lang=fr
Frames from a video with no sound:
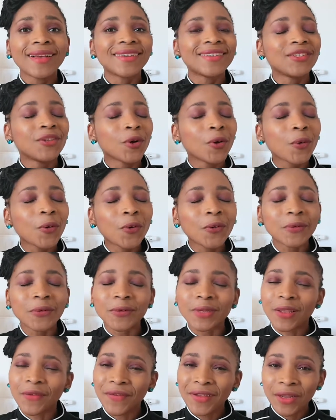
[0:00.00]
Donc,
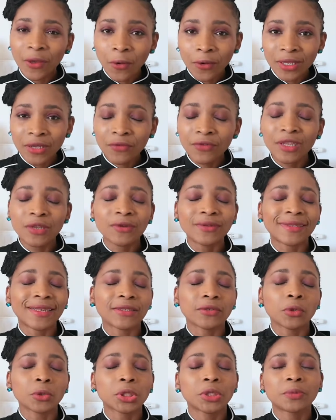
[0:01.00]
on a fait le rendez-vous
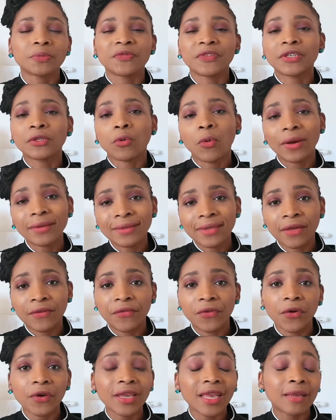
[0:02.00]
dégustation. J'ai fait trois
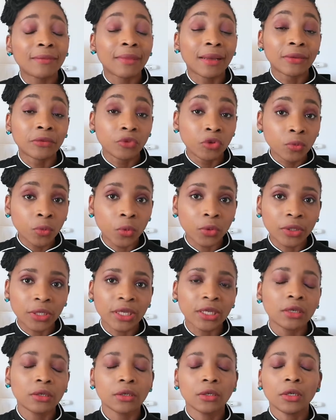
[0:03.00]
saveurs qu'elle m'a
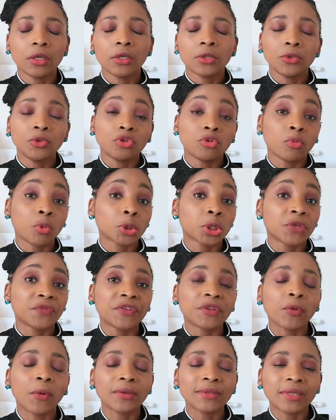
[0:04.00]
demandé. Justement, j'ai fait
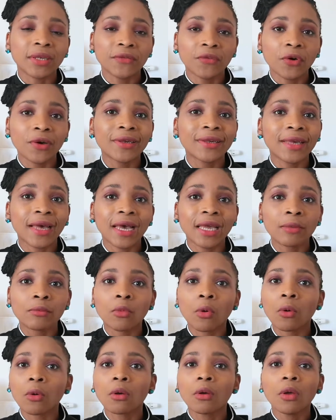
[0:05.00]
trois saveurs
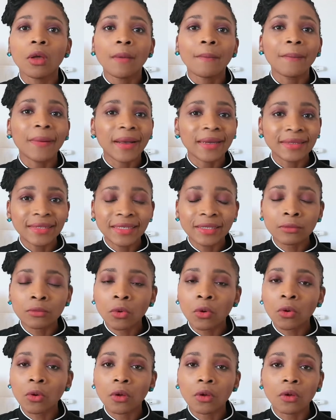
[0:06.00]
carrément,
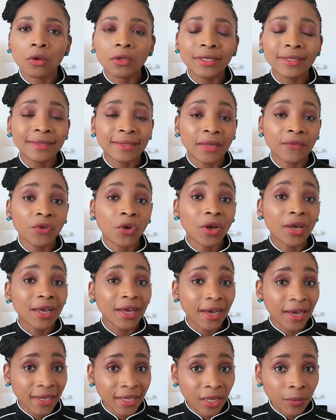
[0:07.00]
pratiquement euh, des saveurs
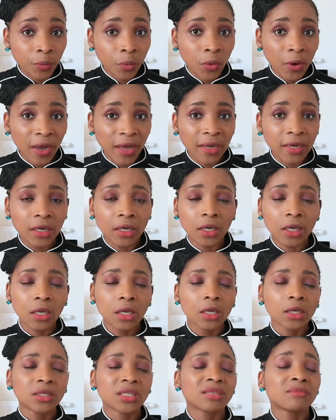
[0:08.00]
créées pour elle.
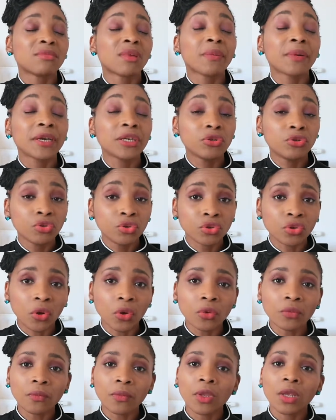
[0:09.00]
Ça m'a pris du
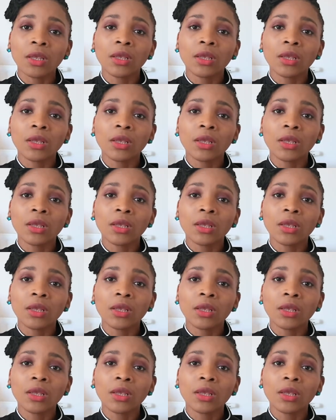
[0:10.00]
temps.